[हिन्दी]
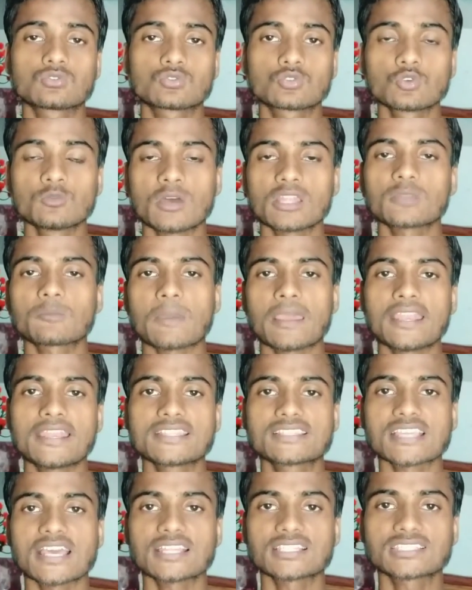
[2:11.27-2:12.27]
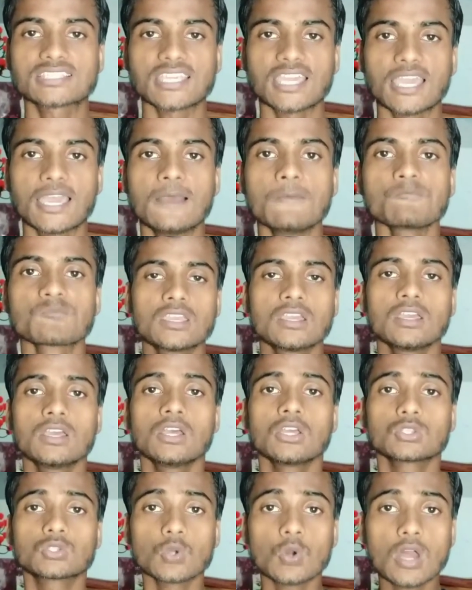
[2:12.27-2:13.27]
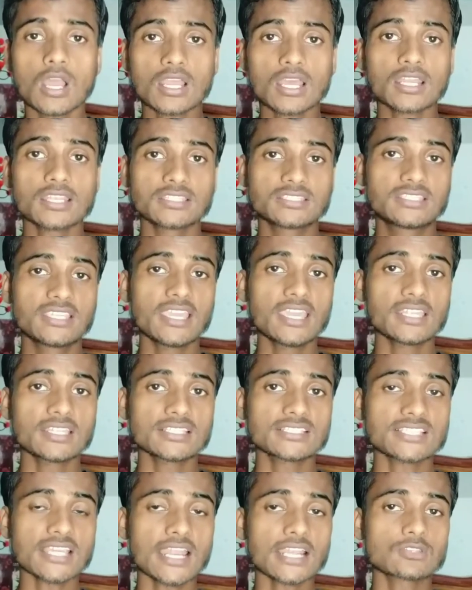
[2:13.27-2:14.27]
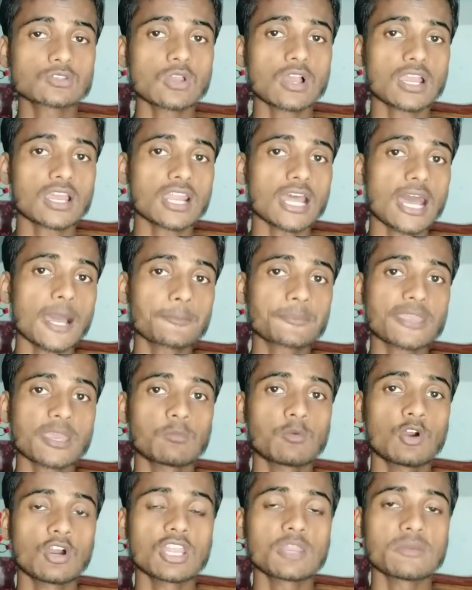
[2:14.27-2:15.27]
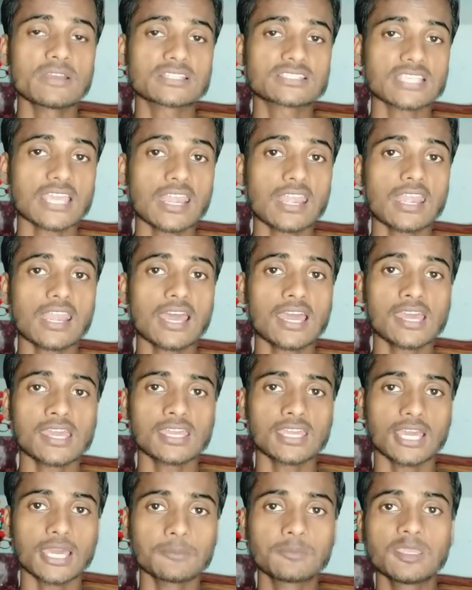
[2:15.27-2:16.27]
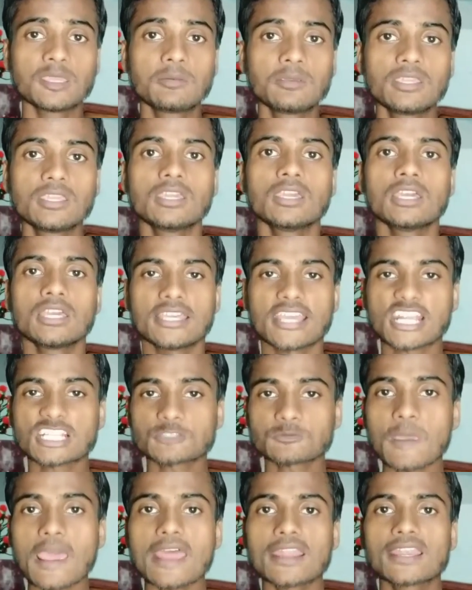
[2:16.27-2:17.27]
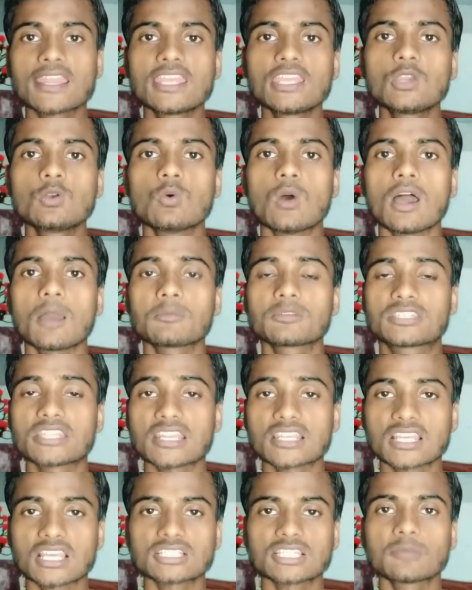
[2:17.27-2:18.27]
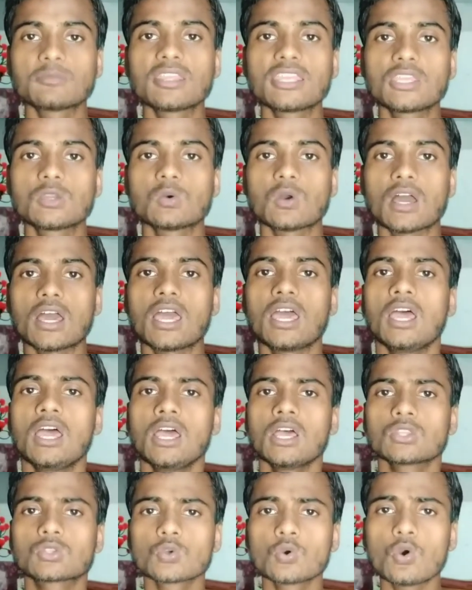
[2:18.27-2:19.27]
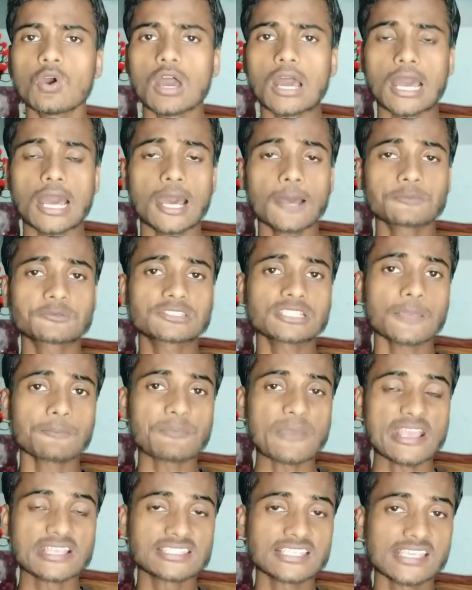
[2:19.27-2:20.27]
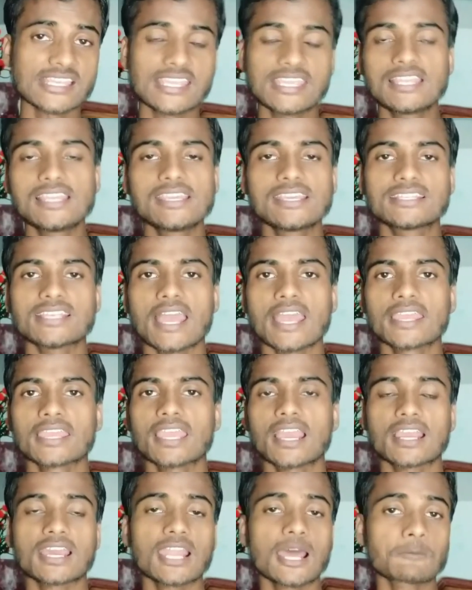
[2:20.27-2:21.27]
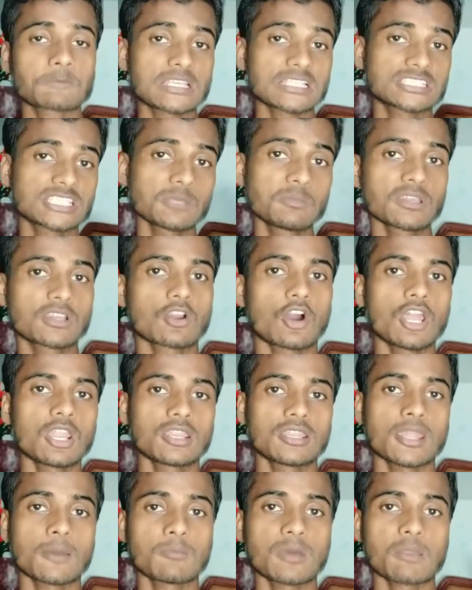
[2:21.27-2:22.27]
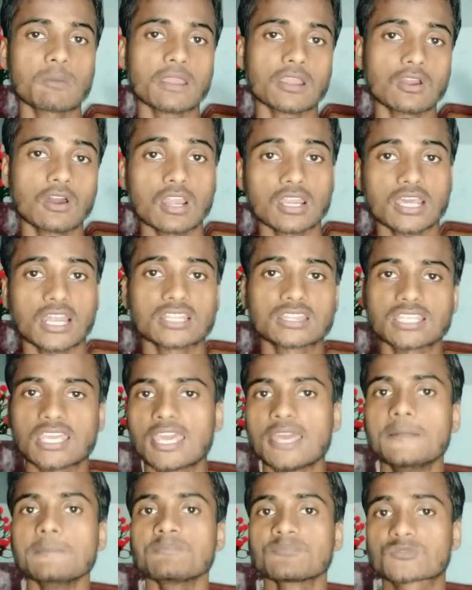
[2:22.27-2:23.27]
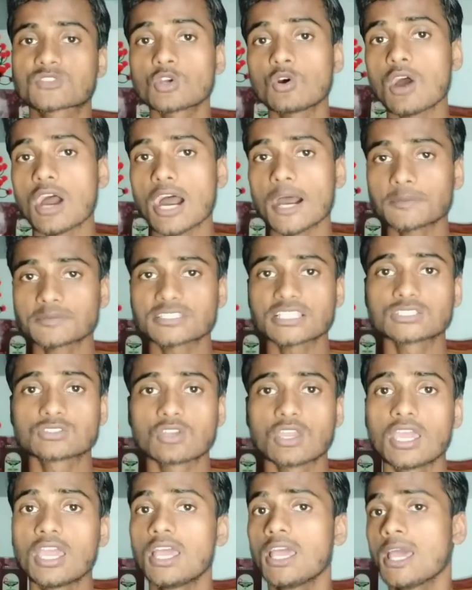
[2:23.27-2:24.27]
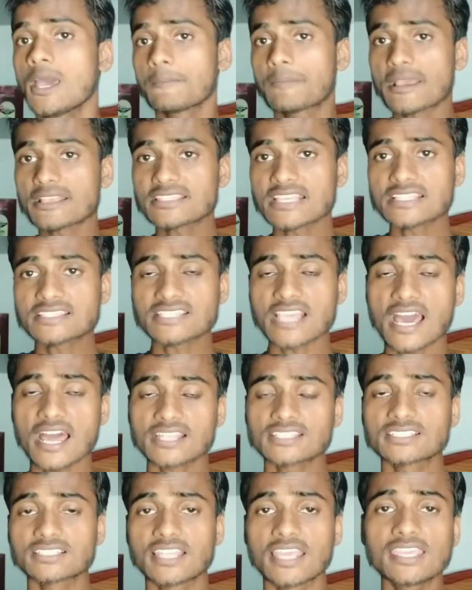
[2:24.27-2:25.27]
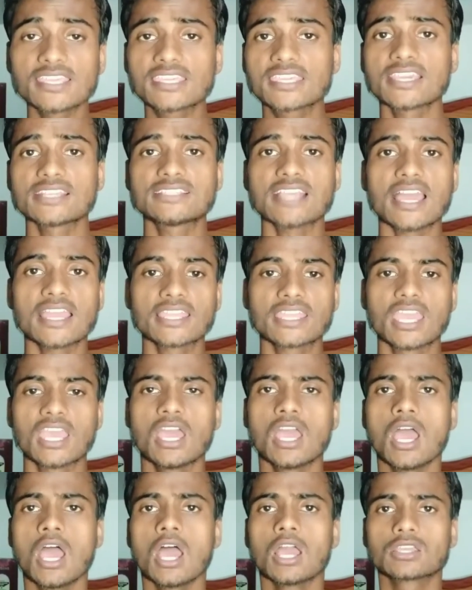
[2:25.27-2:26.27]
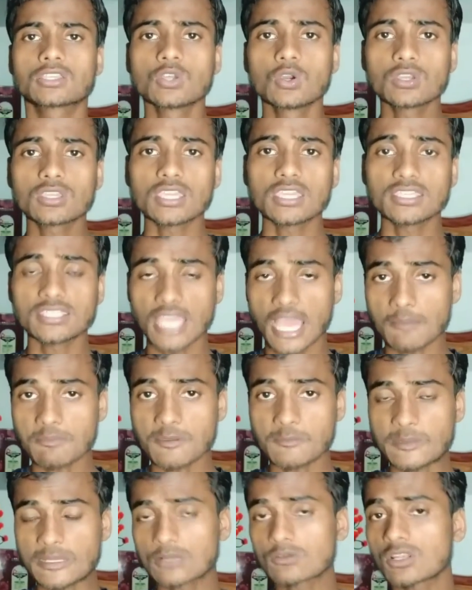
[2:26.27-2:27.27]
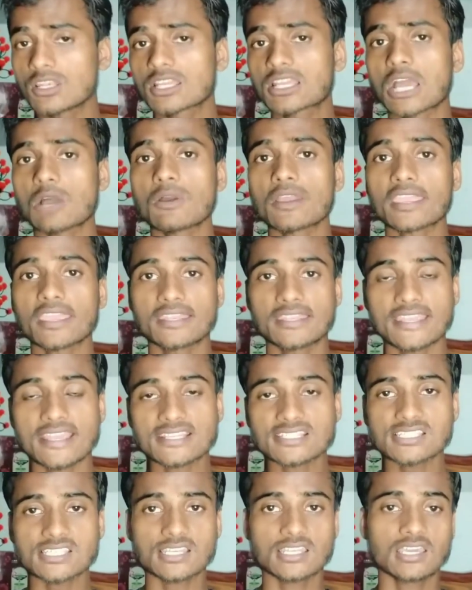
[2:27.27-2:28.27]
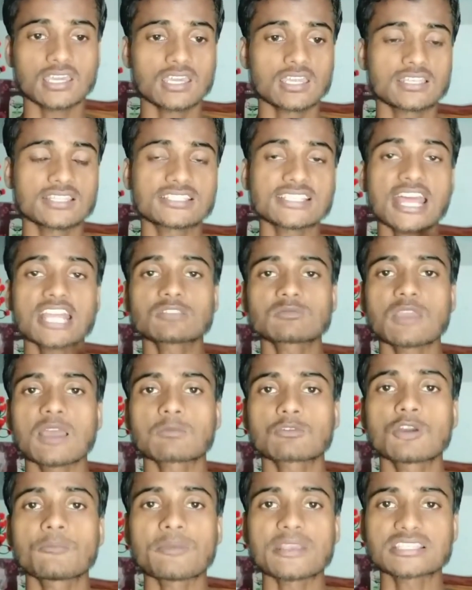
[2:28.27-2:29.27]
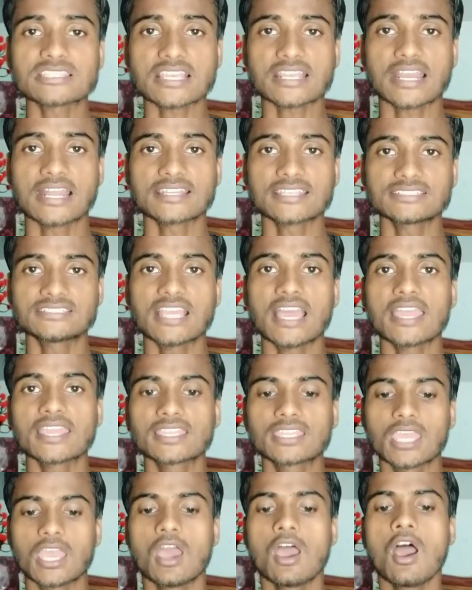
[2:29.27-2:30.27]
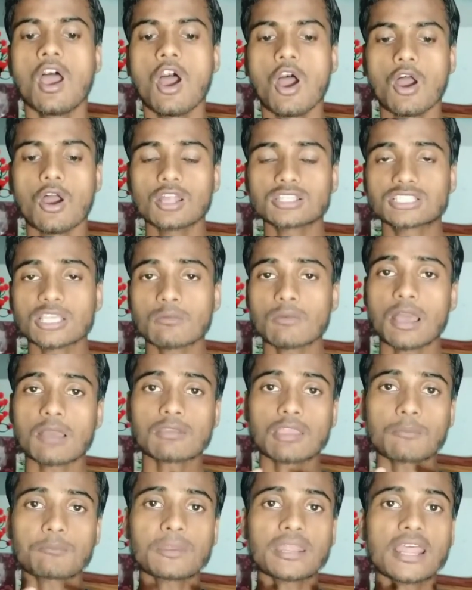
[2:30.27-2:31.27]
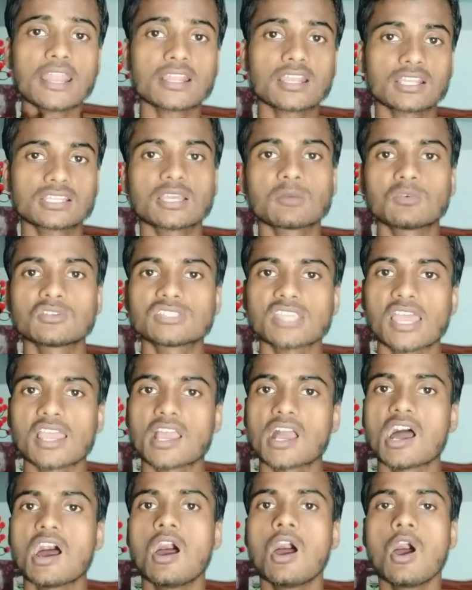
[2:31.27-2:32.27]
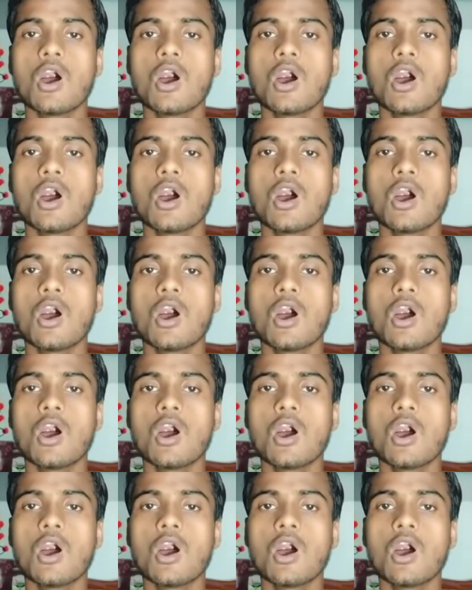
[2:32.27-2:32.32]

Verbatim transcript: टू मंथ पहले रिचार्ज किया है तो अगर ये रिचार्ज जो अगर आपके मोबाइल में चल रहा है अभी भी एक्सपायर नहीं हुआ अभी डेट खत्म नहीं हुआ है तो आपसे पैसे नहीं लिए जाएंगे अगर आप किसी भी कॉल नंबर पे कॉल करते हैं तो आपसे जो है पैसे चार्ज नहीं किए जाएंगे क्योंकि यहाँ पे बिल्कुल लिखा हुआ कि नेक्स्ट रिचार्ज uh, में आपको पैसे काटे जाएंगे और जब आपका प्लान खत्म हो जाएगा